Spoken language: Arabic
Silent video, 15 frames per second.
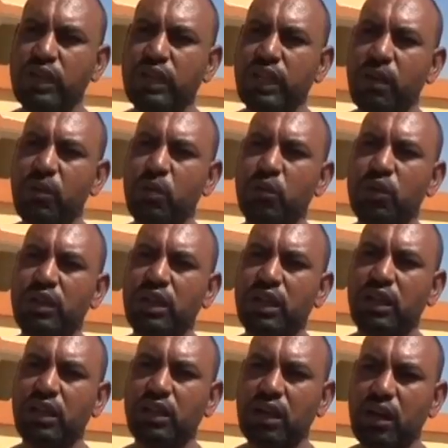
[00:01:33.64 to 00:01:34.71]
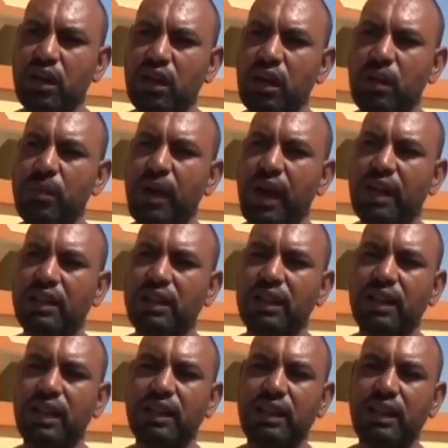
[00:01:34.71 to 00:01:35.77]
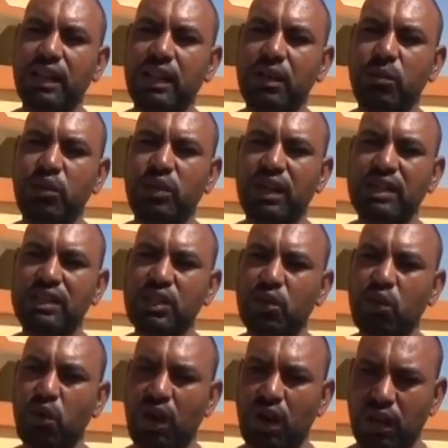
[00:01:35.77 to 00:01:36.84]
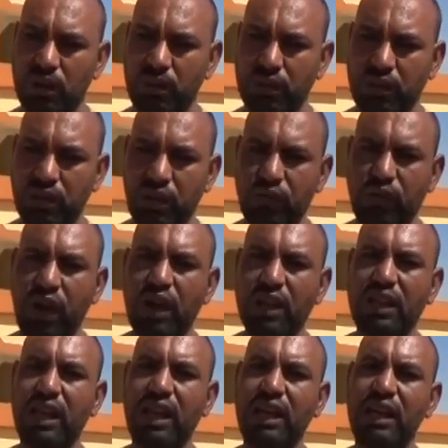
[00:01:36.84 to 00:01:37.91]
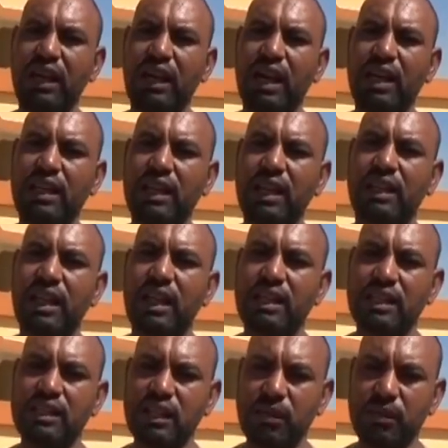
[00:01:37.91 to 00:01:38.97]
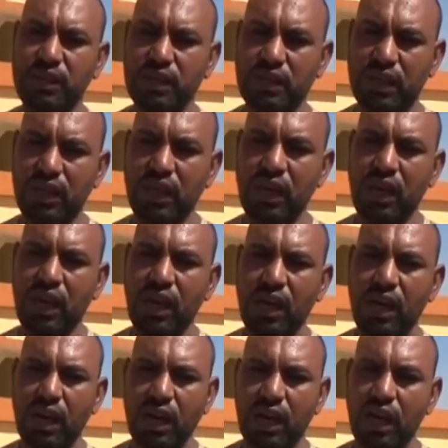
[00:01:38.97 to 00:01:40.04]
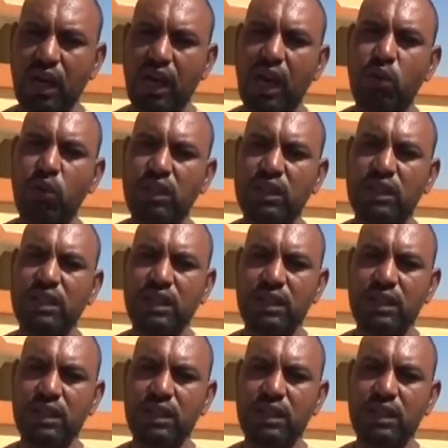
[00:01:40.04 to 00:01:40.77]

وجئنا من مدير الاداره بعت لنا اثنين مدرسين لغه عربيه فقط لا غير خدنا ثلاث اسابيع آه على الوضع